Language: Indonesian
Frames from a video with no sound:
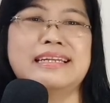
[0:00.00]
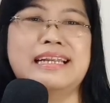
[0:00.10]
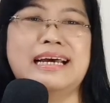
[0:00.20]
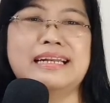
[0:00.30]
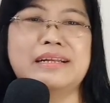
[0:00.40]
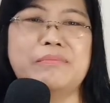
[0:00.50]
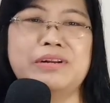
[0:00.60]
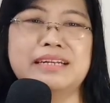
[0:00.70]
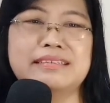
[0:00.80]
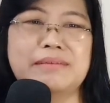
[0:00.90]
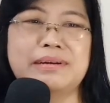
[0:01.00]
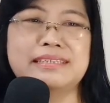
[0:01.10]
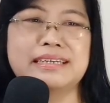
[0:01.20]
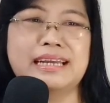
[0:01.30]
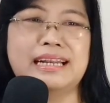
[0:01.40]
Dan kemudian saya
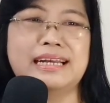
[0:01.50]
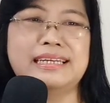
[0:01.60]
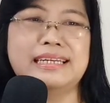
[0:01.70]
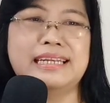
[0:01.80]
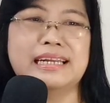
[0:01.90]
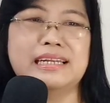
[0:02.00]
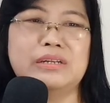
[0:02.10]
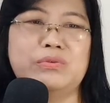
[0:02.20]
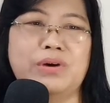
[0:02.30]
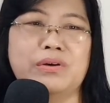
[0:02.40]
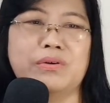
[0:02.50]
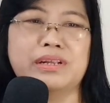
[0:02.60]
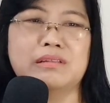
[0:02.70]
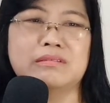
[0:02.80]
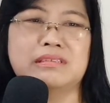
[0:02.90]
bacakan lagi dari 2
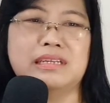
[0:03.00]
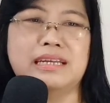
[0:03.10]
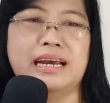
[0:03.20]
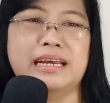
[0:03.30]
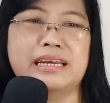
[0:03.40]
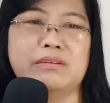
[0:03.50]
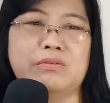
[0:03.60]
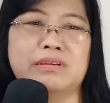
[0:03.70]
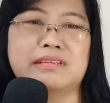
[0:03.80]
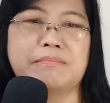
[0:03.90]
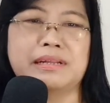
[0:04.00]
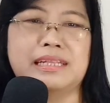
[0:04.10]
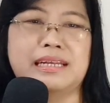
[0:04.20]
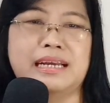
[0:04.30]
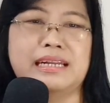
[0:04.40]
Korintus 3 ayat 2 sampai
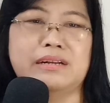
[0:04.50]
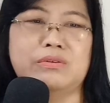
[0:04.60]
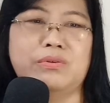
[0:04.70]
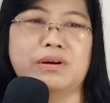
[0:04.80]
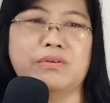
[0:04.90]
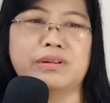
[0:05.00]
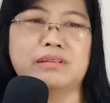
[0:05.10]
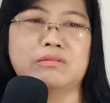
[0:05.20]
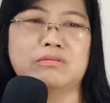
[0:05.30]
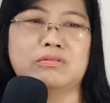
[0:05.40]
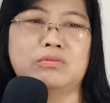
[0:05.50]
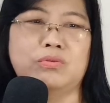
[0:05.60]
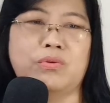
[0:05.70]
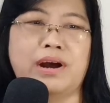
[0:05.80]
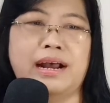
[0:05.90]
3 dan 2 Korintus
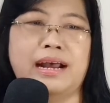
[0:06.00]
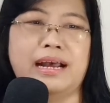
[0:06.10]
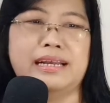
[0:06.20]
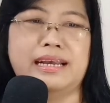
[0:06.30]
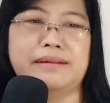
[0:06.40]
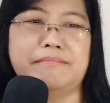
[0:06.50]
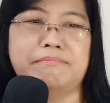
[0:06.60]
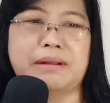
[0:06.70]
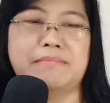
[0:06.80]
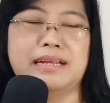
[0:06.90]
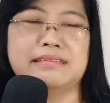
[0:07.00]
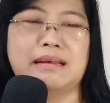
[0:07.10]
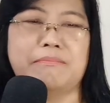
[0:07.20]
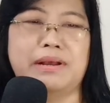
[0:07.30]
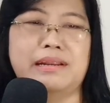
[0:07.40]
2 ayat 14
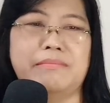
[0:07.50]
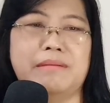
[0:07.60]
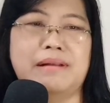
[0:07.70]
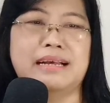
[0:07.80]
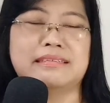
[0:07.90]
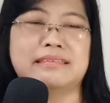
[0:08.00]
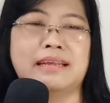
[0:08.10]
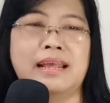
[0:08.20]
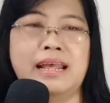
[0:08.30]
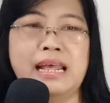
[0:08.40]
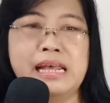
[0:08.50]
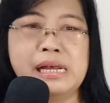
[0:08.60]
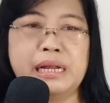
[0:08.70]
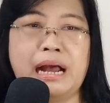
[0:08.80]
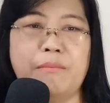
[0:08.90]
sampai
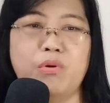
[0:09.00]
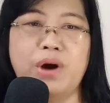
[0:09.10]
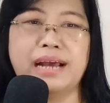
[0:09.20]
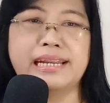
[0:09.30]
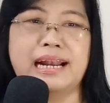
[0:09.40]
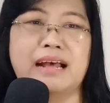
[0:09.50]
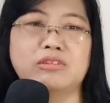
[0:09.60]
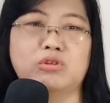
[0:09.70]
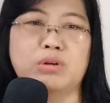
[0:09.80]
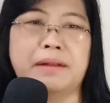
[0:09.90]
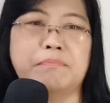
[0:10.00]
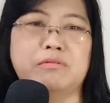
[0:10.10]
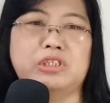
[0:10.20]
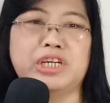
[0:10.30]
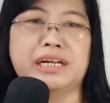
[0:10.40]
15. Kamu adalah surat
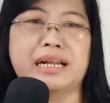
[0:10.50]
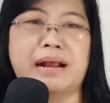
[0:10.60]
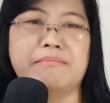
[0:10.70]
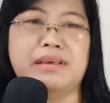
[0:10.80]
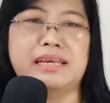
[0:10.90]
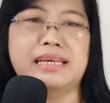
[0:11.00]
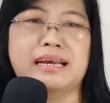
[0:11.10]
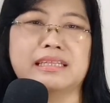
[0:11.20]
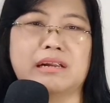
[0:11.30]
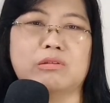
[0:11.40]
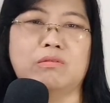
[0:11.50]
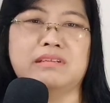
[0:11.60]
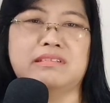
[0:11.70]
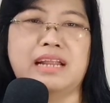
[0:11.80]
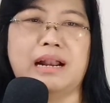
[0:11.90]
pujian kami yang
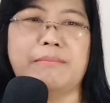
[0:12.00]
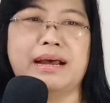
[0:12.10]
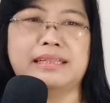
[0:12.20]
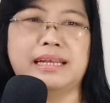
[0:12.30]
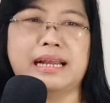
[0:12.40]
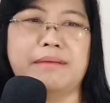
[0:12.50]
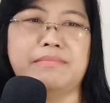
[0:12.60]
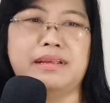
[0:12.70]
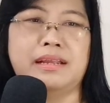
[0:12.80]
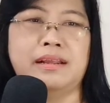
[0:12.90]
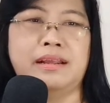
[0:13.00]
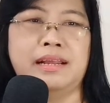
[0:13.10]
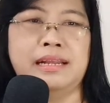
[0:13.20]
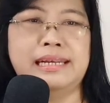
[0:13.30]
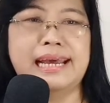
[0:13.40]
tertulis dalam hati kami
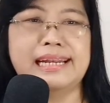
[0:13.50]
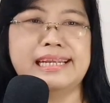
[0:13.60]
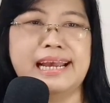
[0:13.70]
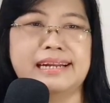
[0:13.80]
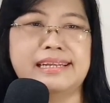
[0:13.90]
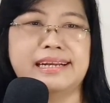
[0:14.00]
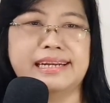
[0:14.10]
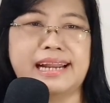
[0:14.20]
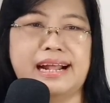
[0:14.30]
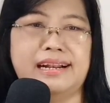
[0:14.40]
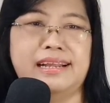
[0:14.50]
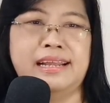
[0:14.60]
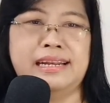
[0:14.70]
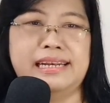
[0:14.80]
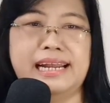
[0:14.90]
dan yang dikenal
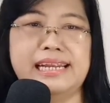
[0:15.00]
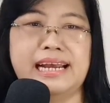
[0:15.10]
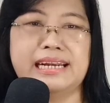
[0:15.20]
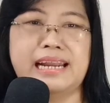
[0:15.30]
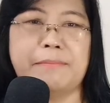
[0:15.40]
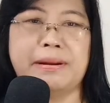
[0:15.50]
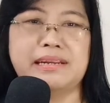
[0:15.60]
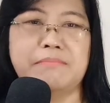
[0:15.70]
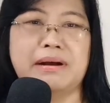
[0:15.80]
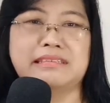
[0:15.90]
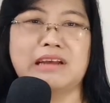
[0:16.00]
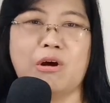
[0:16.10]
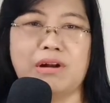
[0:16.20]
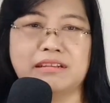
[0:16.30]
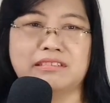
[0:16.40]
dan yang dapat
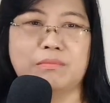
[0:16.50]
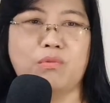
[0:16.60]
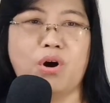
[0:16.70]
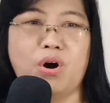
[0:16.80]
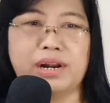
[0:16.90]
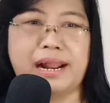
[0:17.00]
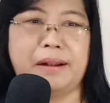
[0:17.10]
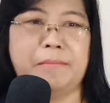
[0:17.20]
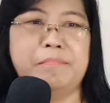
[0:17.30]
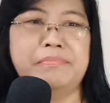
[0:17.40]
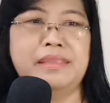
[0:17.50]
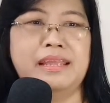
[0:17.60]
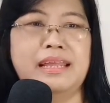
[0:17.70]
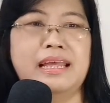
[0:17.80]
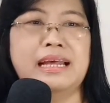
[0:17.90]
dibaca oleh semua orang.
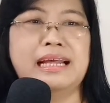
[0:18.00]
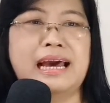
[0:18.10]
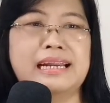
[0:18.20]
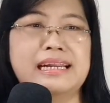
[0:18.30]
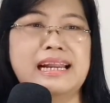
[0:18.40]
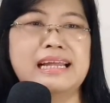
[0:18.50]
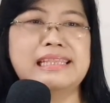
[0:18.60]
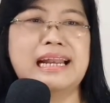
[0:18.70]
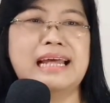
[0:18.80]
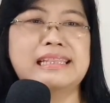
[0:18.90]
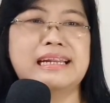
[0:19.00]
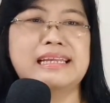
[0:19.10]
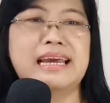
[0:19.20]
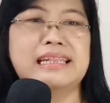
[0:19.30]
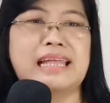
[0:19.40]
Karena telah
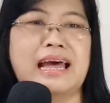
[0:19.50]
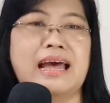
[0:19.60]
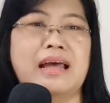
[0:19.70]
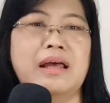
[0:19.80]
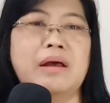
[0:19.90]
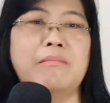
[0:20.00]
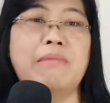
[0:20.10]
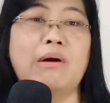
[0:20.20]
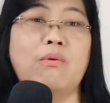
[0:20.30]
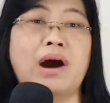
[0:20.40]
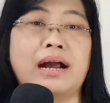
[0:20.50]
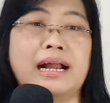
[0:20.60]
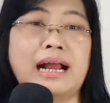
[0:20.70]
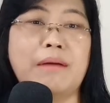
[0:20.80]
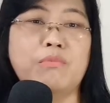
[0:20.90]
ternyata bahwa
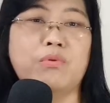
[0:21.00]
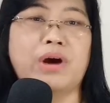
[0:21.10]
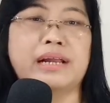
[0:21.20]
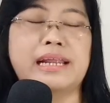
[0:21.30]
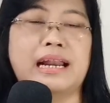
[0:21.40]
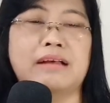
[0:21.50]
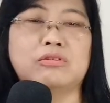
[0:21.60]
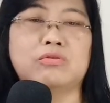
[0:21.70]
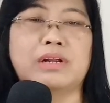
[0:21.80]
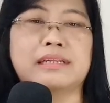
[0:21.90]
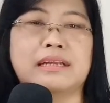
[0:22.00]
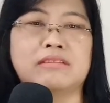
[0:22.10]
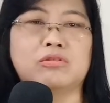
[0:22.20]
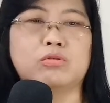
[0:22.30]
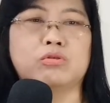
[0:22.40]
kamu adalah surat
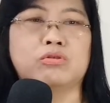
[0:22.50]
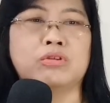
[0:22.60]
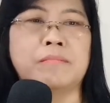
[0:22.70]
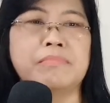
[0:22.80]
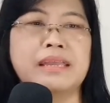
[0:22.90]
Kristus